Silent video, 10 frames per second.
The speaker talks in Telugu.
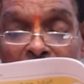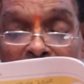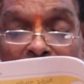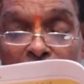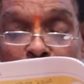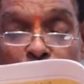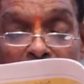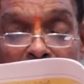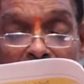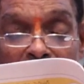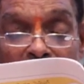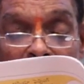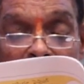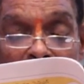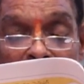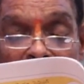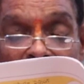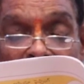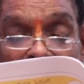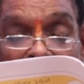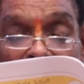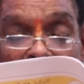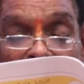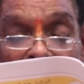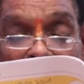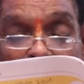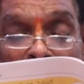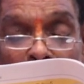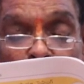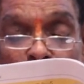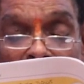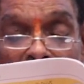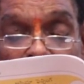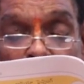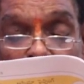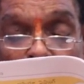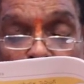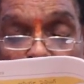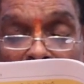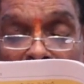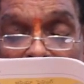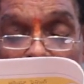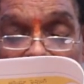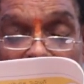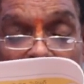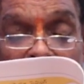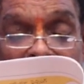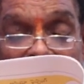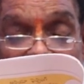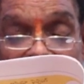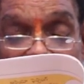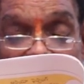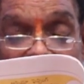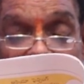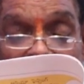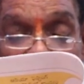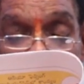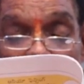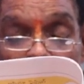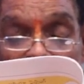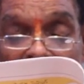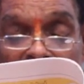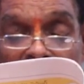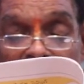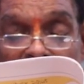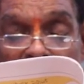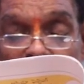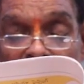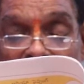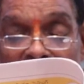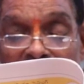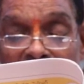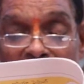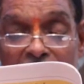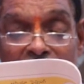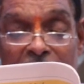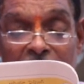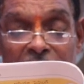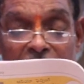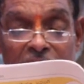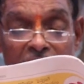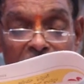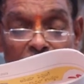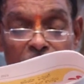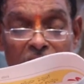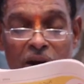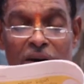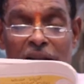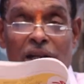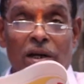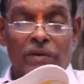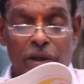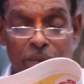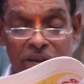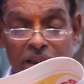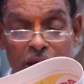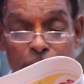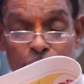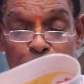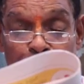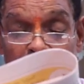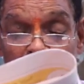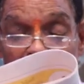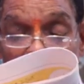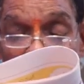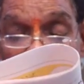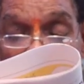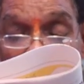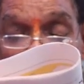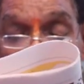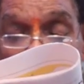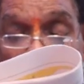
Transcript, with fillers: జస్టిస్ సూర్యకాంత్ జస్టిస్ ఎంఎం సుందరేశులతో కూడిన ధర్మాసనం విచారించింది పిటిషనర్ తరఫున సీనియర్ న్యాయవాది సిద్ధార్థ లోద్రా వాదనలు వినిపించారు ఇది